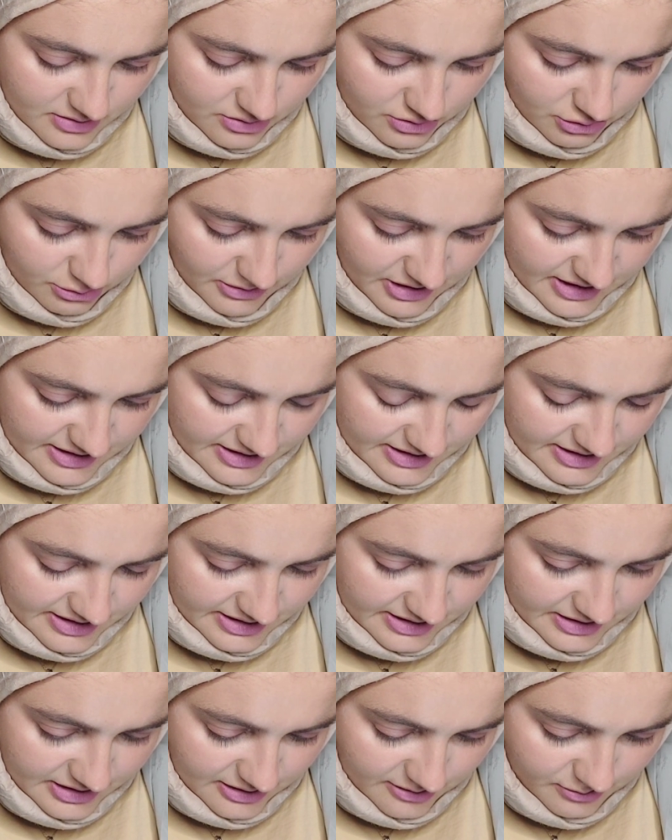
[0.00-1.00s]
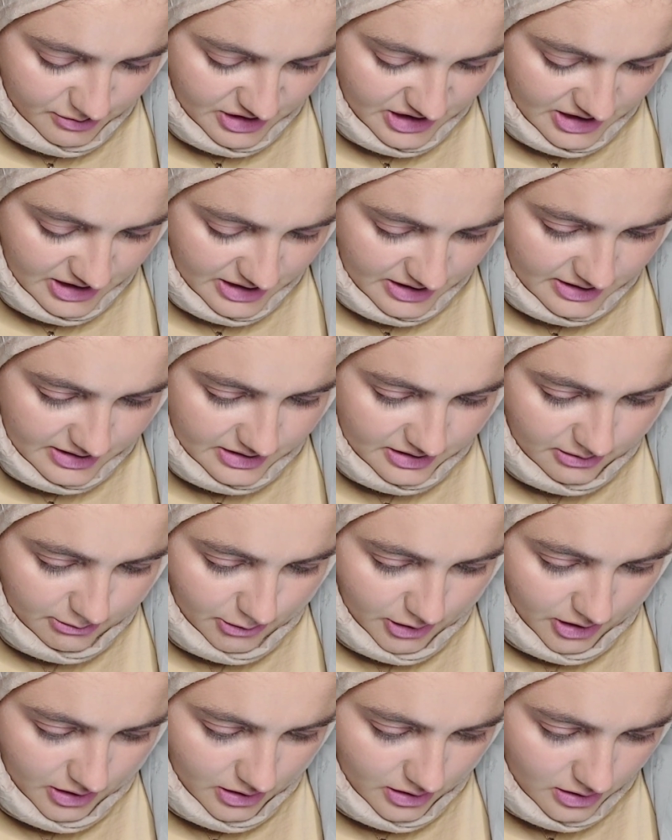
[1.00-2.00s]
Romantic diye bir
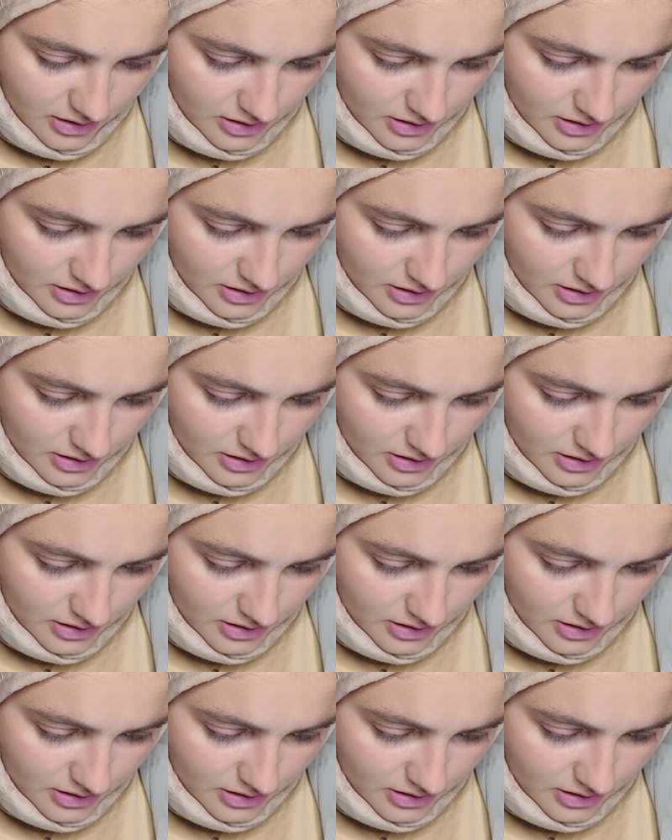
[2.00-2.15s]
K-drama.